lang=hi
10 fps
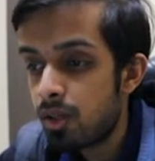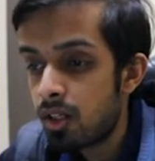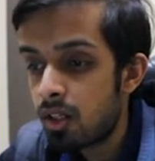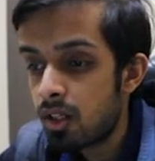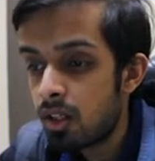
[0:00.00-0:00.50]
पे
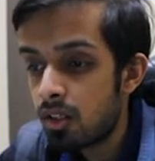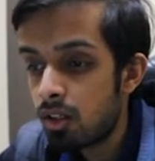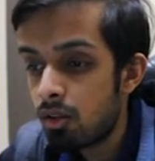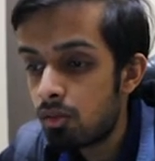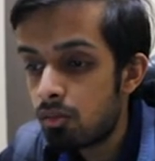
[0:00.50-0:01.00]
क्लिक करते
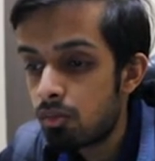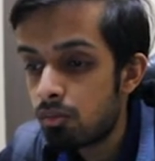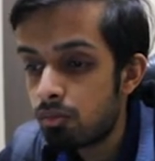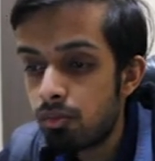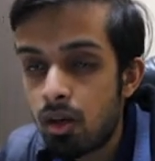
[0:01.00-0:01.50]
हैं
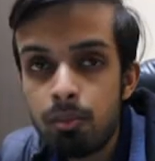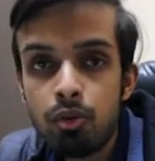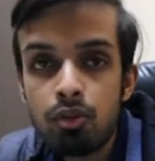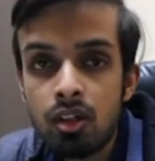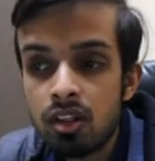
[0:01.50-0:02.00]

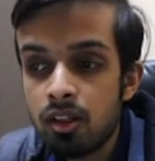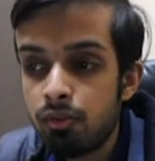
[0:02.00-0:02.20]
अपलोड करते हैं